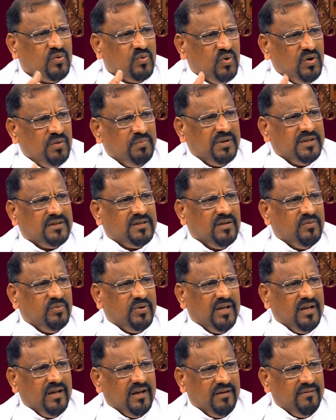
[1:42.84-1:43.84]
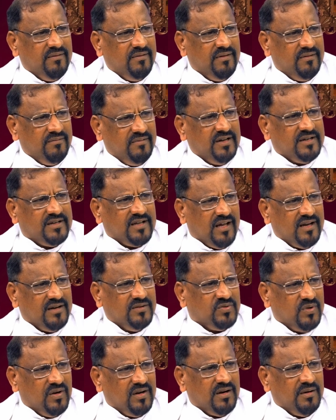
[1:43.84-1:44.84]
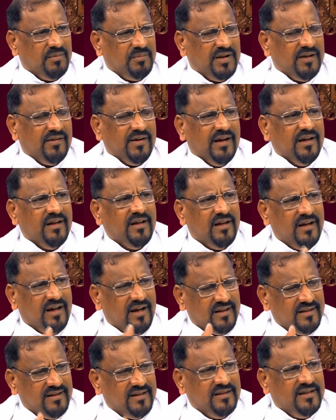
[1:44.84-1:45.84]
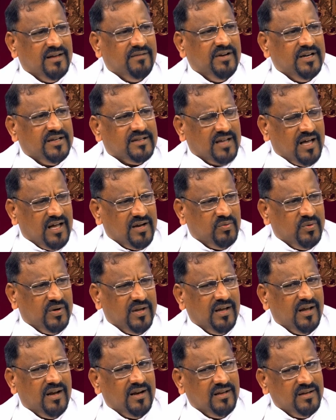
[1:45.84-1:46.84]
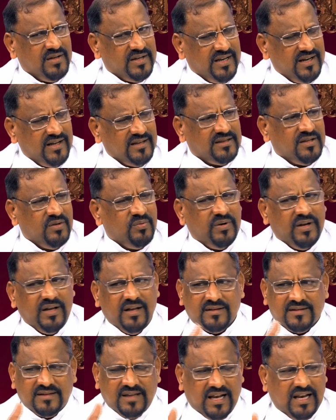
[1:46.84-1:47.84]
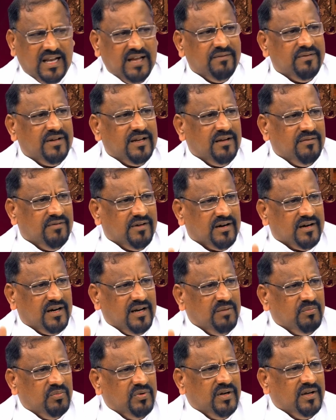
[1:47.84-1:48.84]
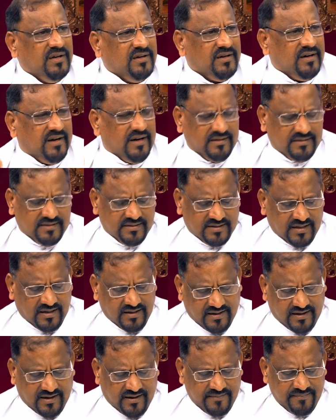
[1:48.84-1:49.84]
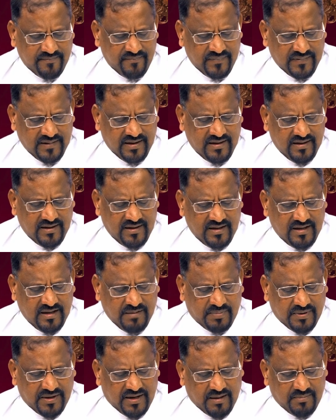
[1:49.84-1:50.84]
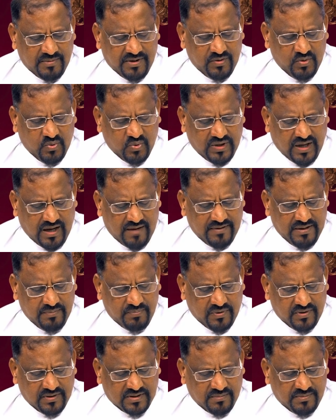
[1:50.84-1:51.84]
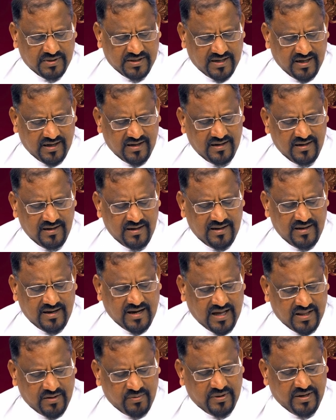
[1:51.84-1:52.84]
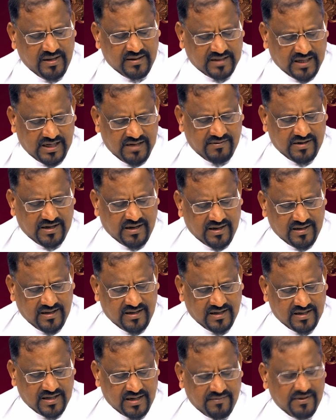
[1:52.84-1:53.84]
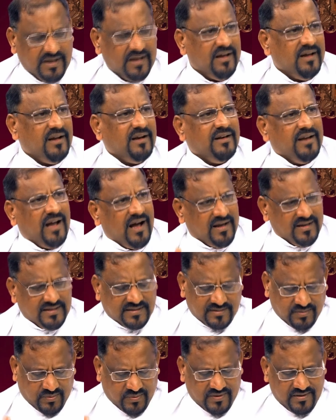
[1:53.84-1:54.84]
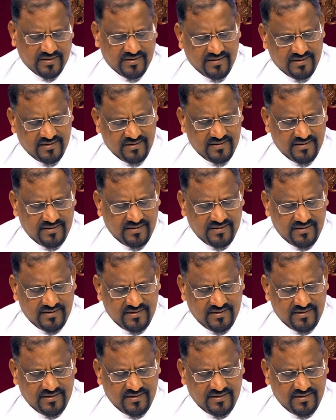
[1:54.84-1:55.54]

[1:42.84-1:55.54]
குடும்பத்தினுடைய வீட்டார்னு சொல்கிறோம்ல அந்தந்த வீட்டாருடைய அல்லது இனத்தினுடைய தலைவர் இவர்களை முன்னின்று நடத்தி செல்கிறார் இப்போ நாம் யூதாவை பொறுத்த மட்டில் அதனுடைய தலைவராக இருக்கிறவர் நாகசோன் நாகசோன்